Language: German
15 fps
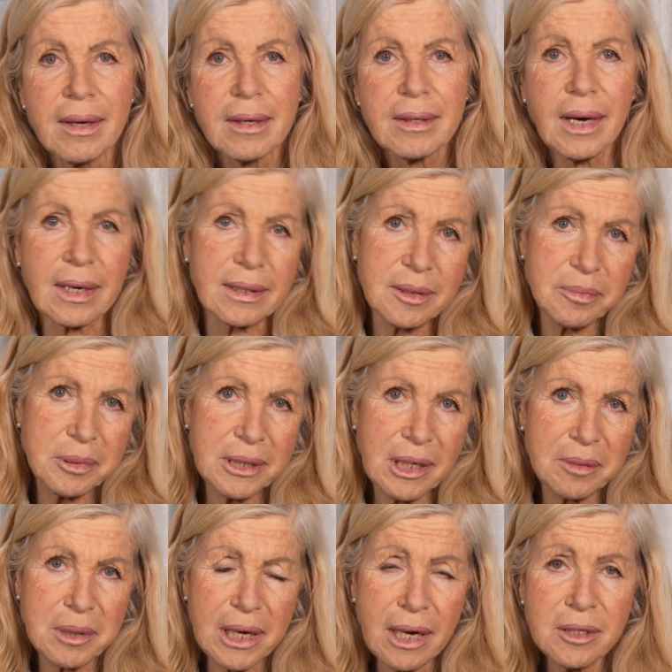Ja, ich bin ja
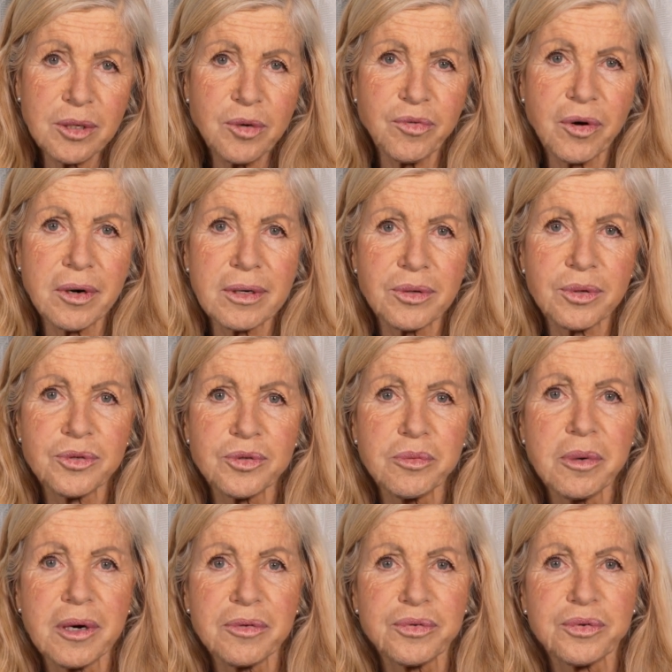bekannt geworden durch
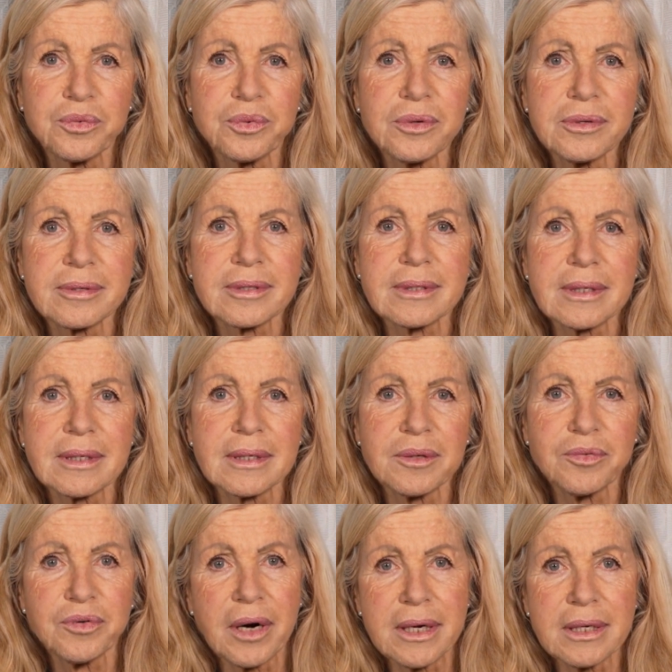Superfoods, äh,
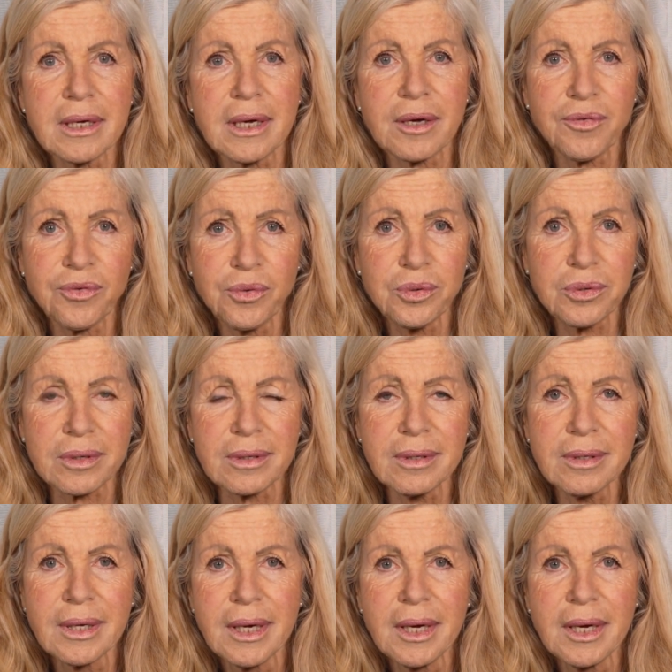vor allen Dingen Exoten,